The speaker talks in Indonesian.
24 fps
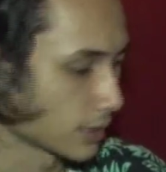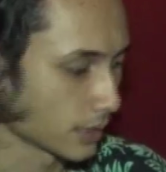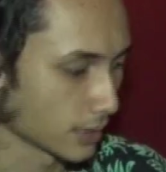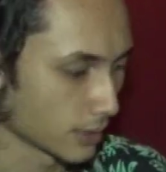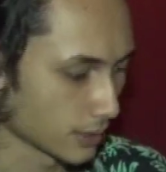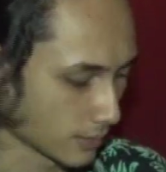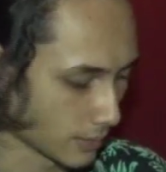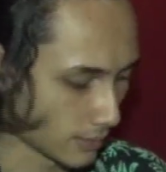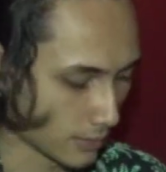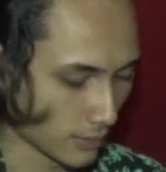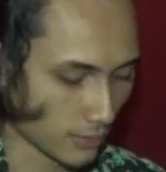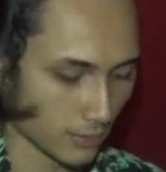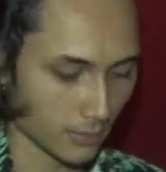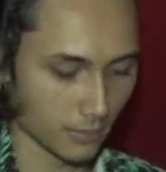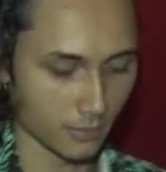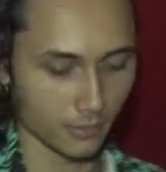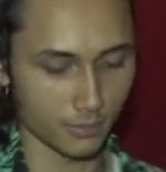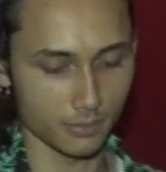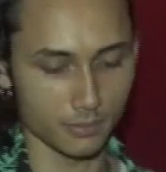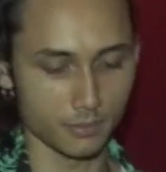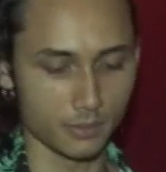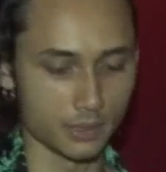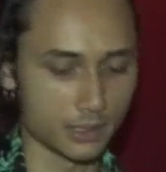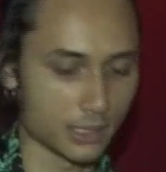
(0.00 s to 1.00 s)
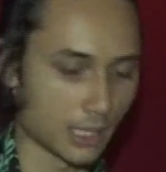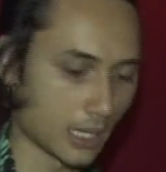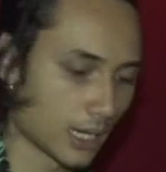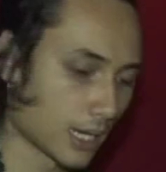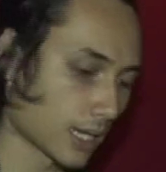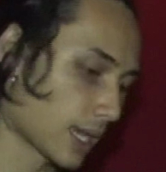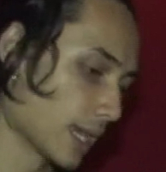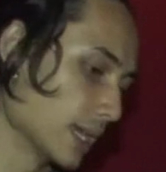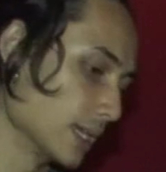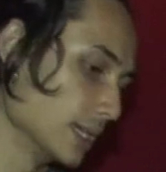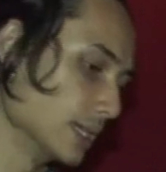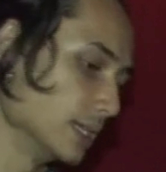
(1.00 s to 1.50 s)
uh, misalnya
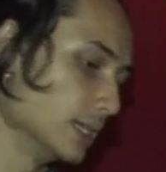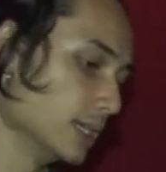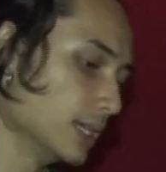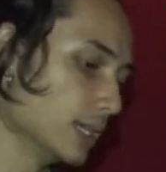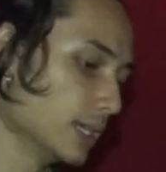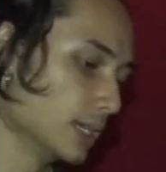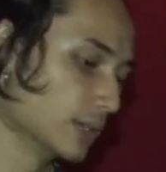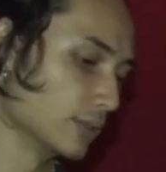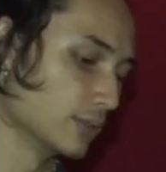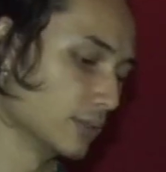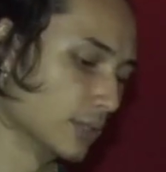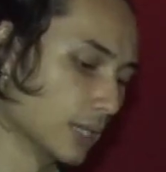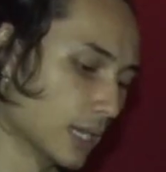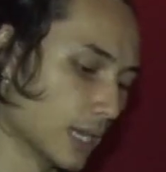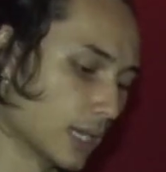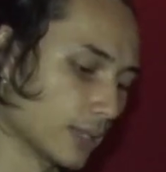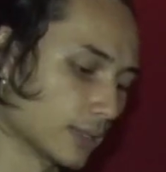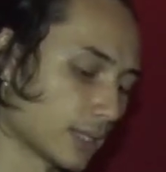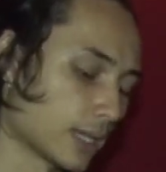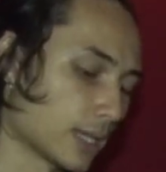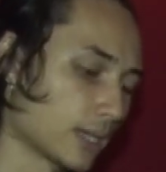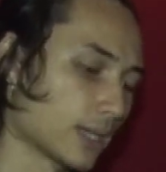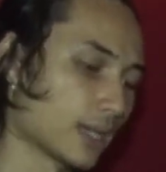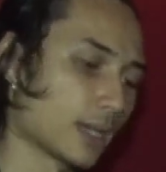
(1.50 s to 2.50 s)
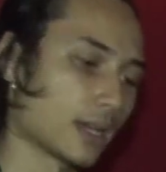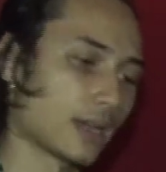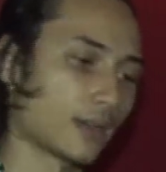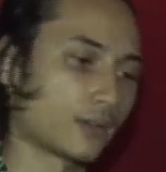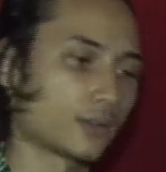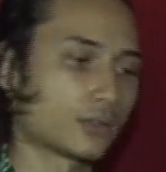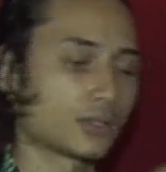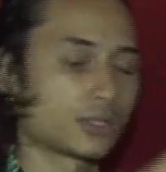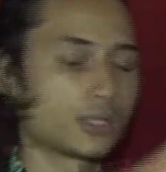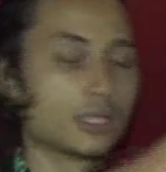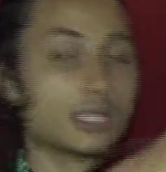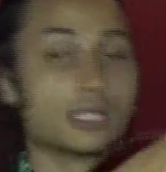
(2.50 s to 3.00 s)
kayak gini gitu di lantai
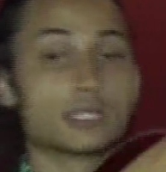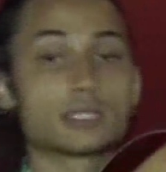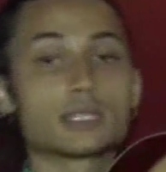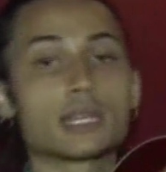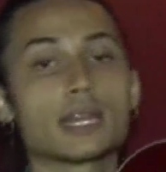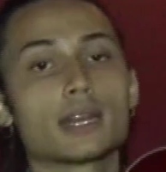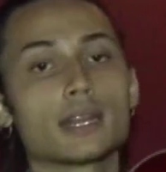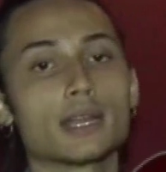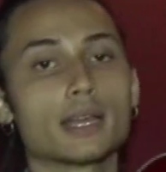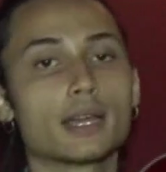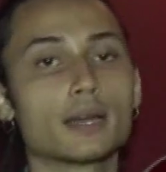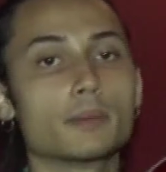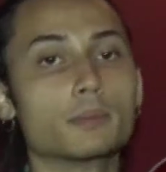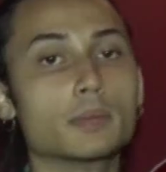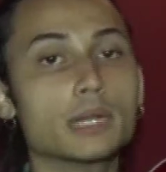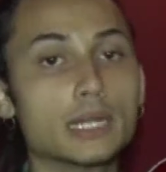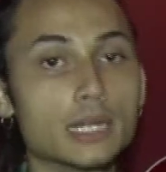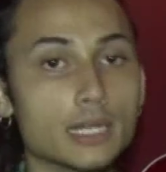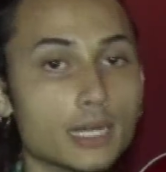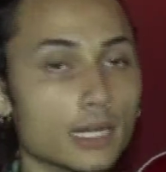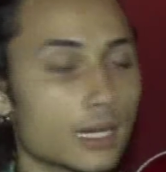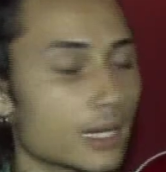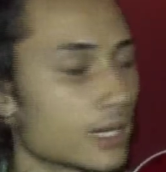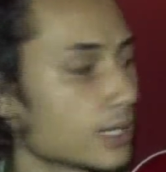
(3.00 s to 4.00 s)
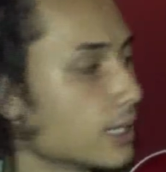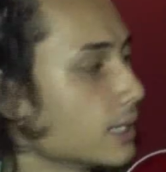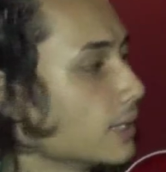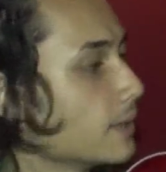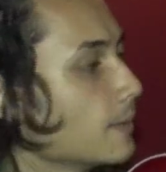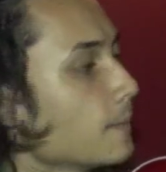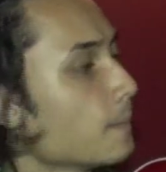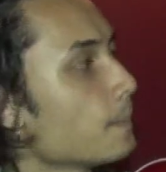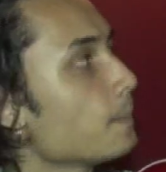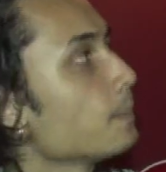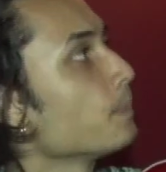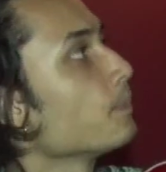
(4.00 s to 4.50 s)
harus di stand yang benar
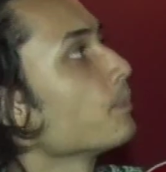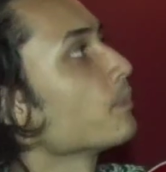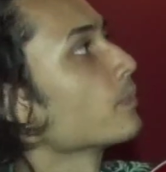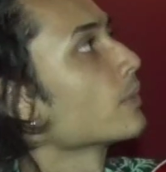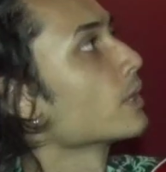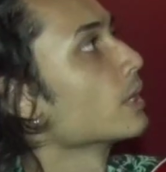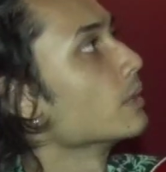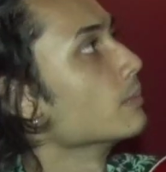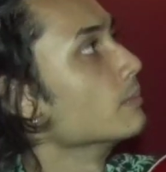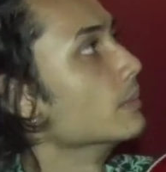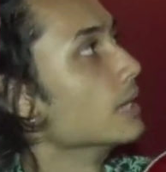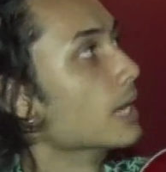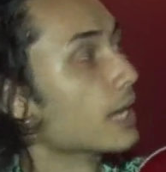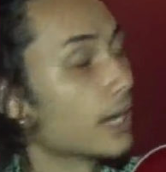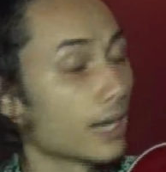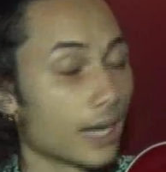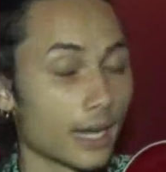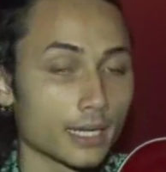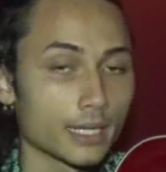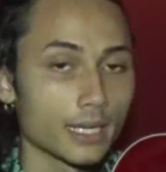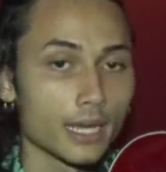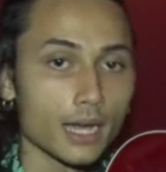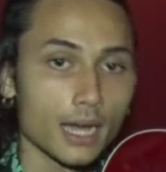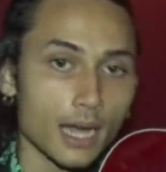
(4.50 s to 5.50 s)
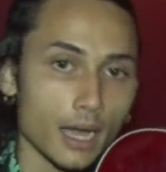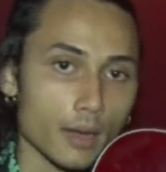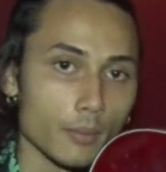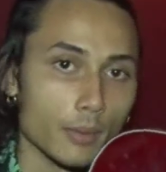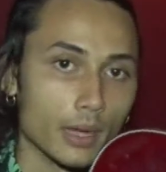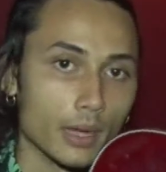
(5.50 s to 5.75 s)
biar necknya nggak